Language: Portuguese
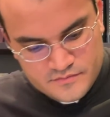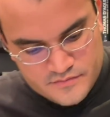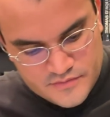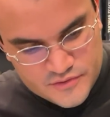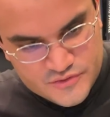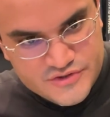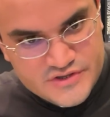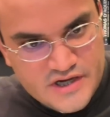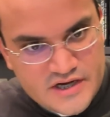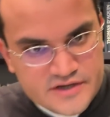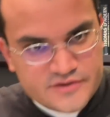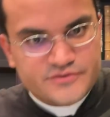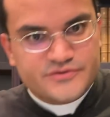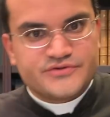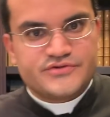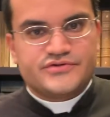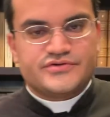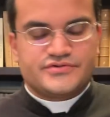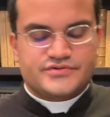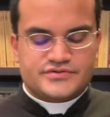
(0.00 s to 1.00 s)
Meus
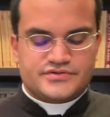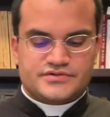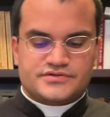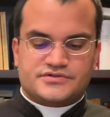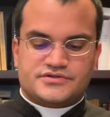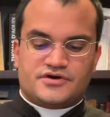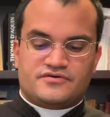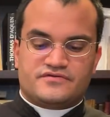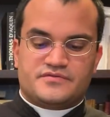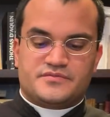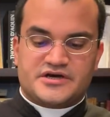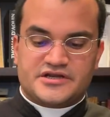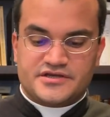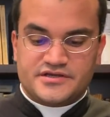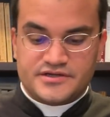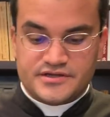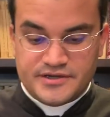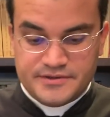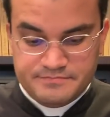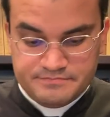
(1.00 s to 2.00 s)
caros, salve
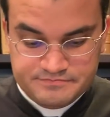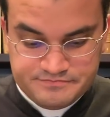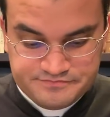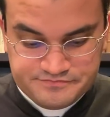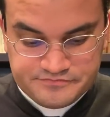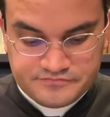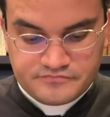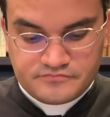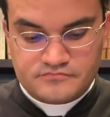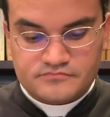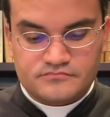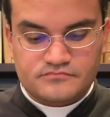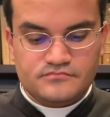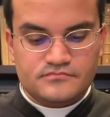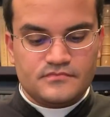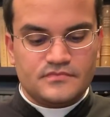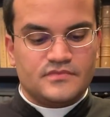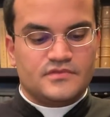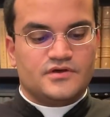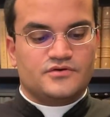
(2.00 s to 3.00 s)
Maria.
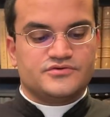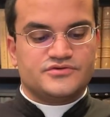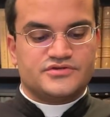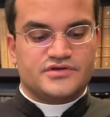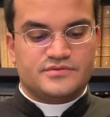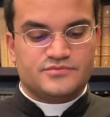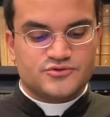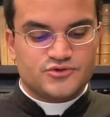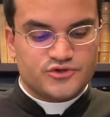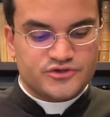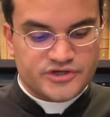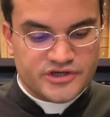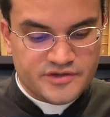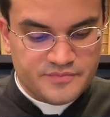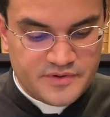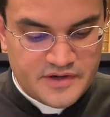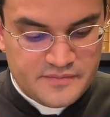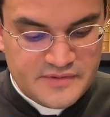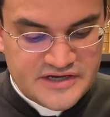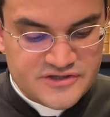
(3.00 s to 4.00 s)
Então estamos hoje aqui
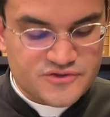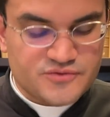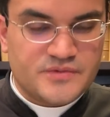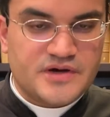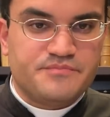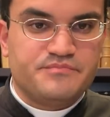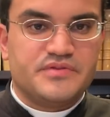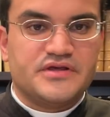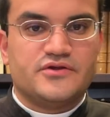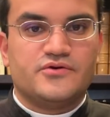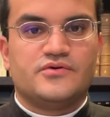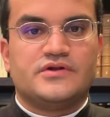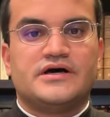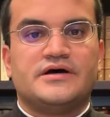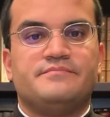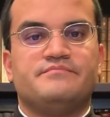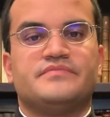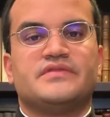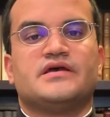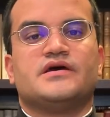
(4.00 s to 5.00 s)
para mais uma
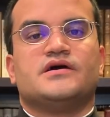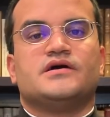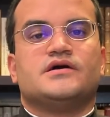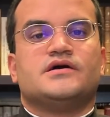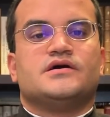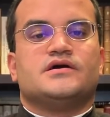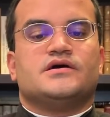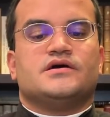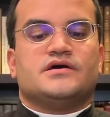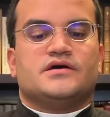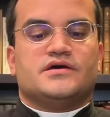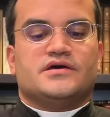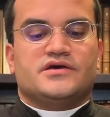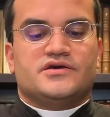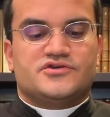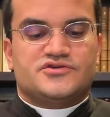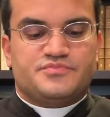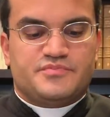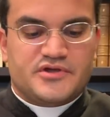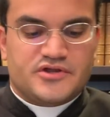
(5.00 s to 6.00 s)
pílula
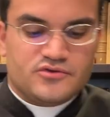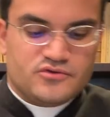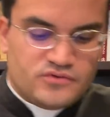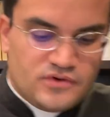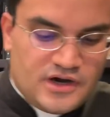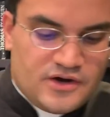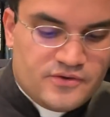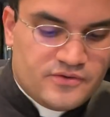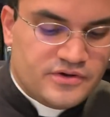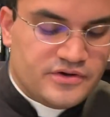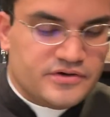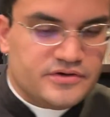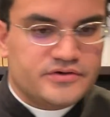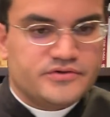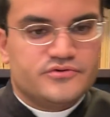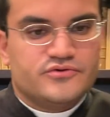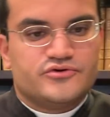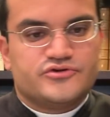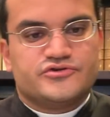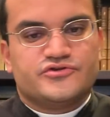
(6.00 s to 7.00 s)
espiritual
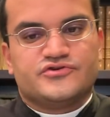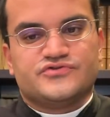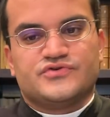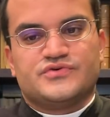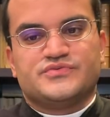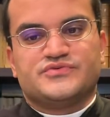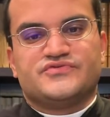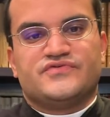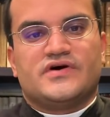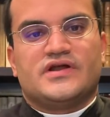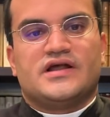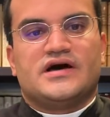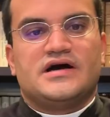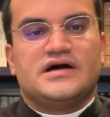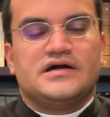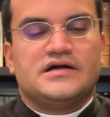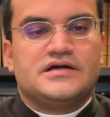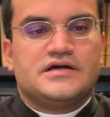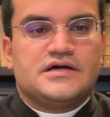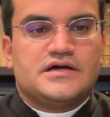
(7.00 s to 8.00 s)
e hoje nós vamos
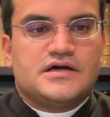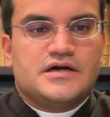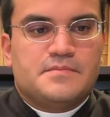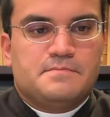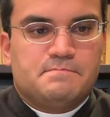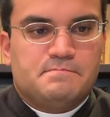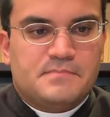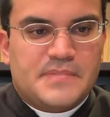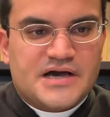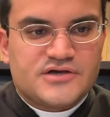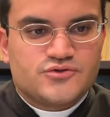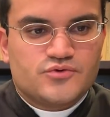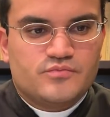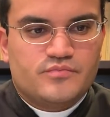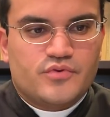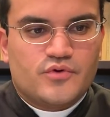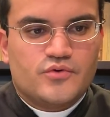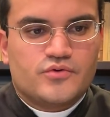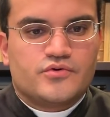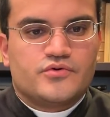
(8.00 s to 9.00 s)
falar mais um
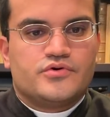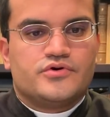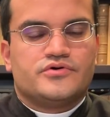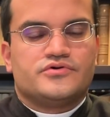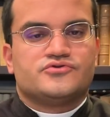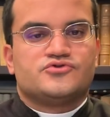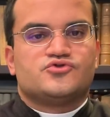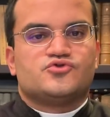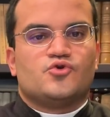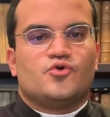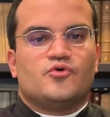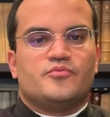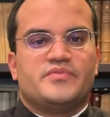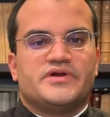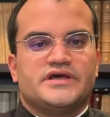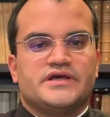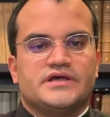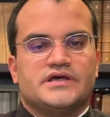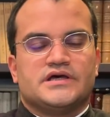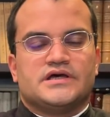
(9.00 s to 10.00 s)
pouco
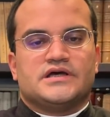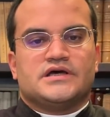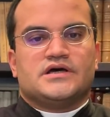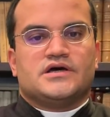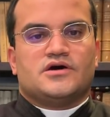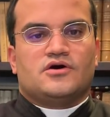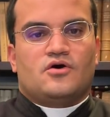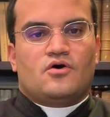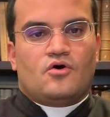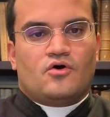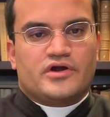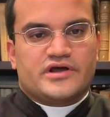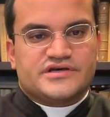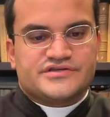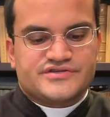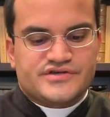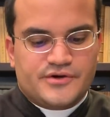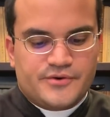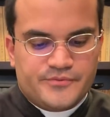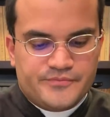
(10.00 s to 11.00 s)
sobre
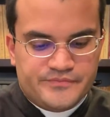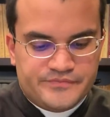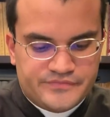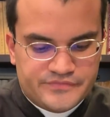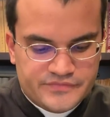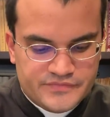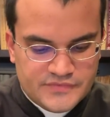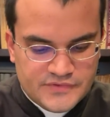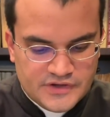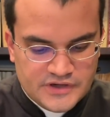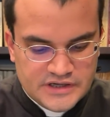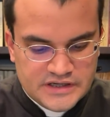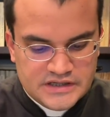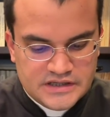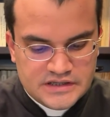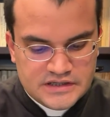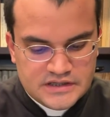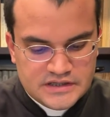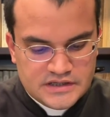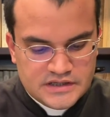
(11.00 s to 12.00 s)
oração, não é?
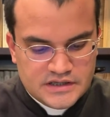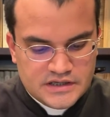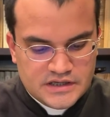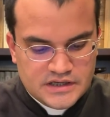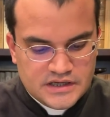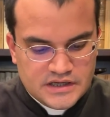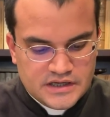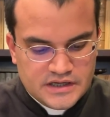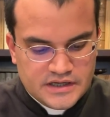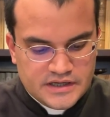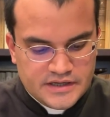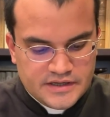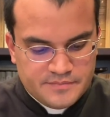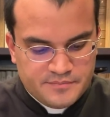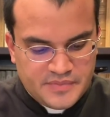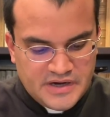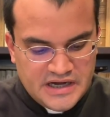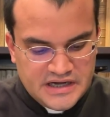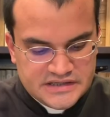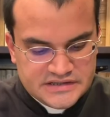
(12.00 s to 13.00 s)
é
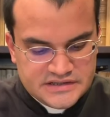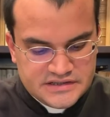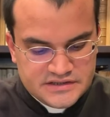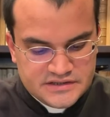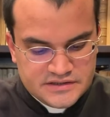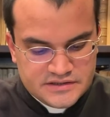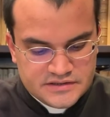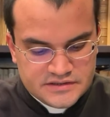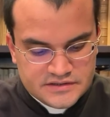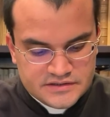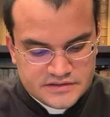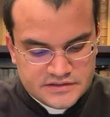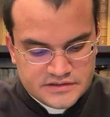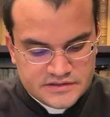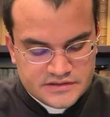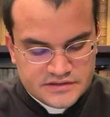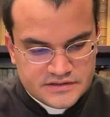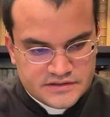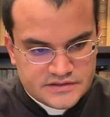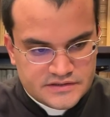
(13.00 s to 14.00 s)
padre,
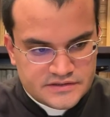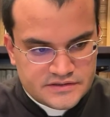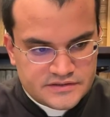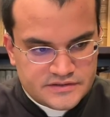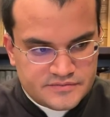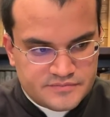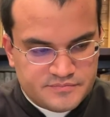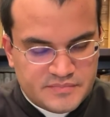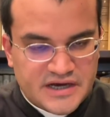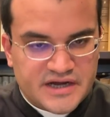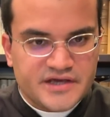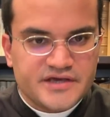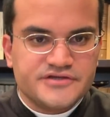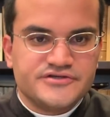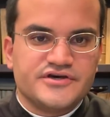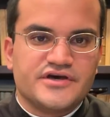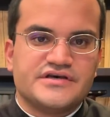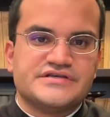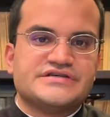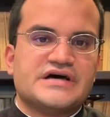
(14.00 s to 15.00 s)
é, parei
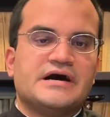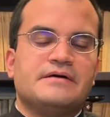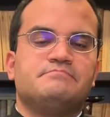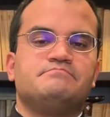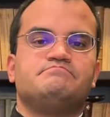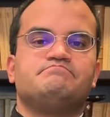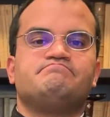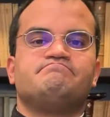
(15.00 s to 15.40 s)
de rezar.